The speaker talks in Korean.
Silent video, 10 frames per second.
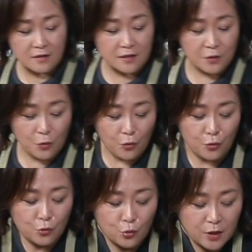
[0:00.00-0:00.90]

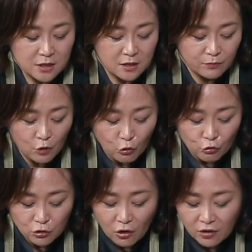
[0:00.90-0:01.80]
그리고 여기 지금
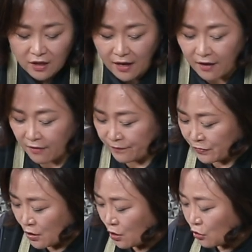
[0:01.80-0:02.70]
떡국떡이에요.
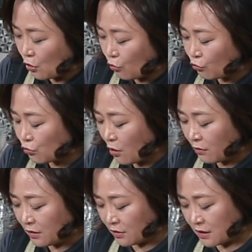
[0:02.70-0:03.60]

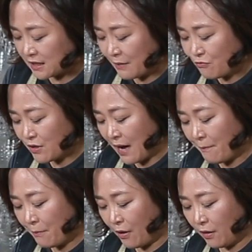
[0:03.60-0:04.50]
떡국떡을 이렇게 찬물에
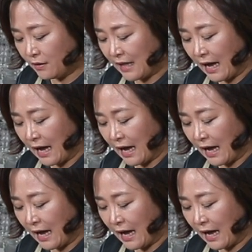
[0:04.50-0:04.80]
한번